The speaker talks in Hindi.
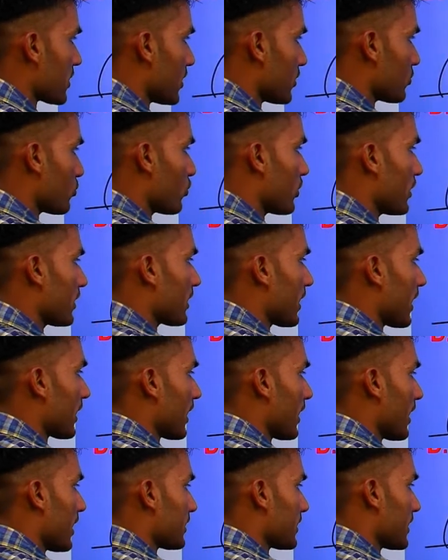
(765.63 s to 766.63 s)
की दूरी क्या
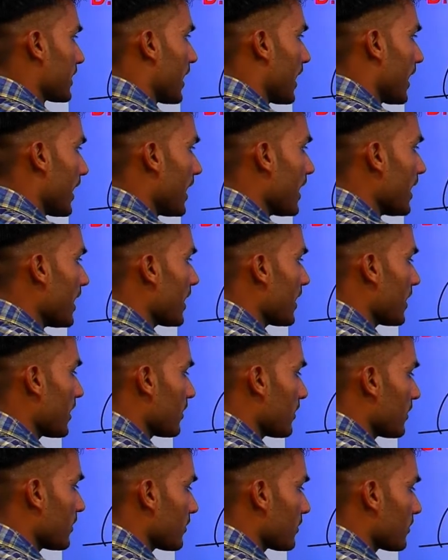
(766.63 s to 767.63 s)
कहलाती है
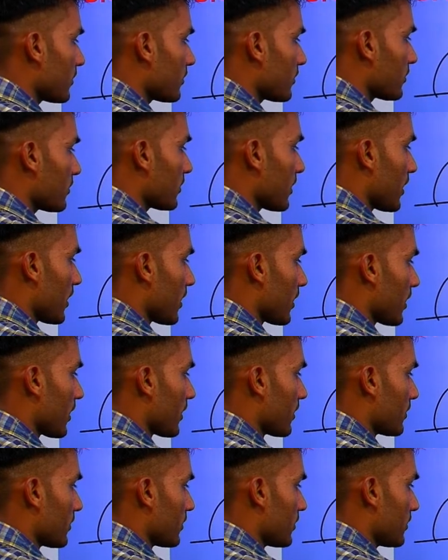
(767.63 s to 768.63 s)
तरंग
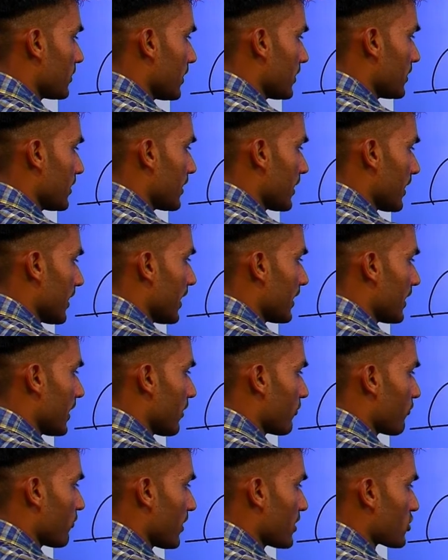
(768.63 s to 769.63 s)
दे दे रही है या
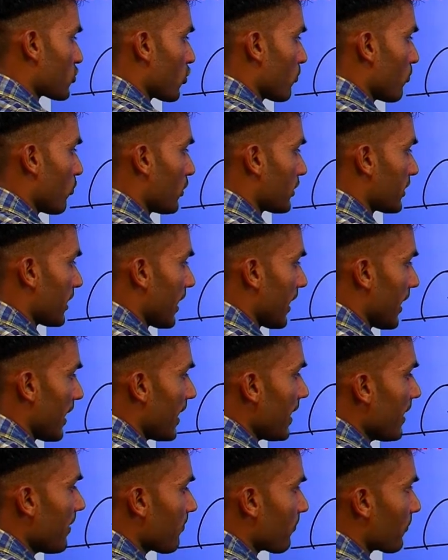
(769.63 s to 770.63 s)
फिर इसको बोलते हैं
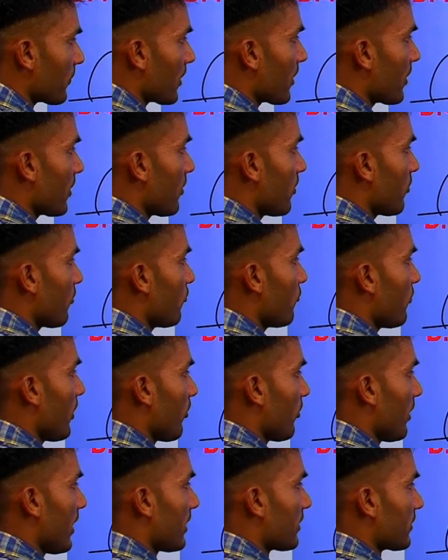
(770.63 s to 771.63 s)

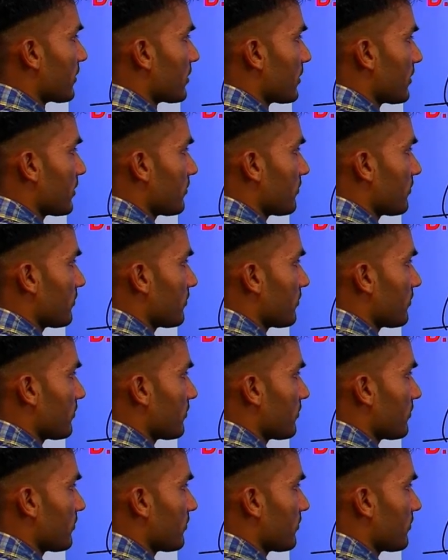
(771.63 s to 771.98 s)
वेवलेंथ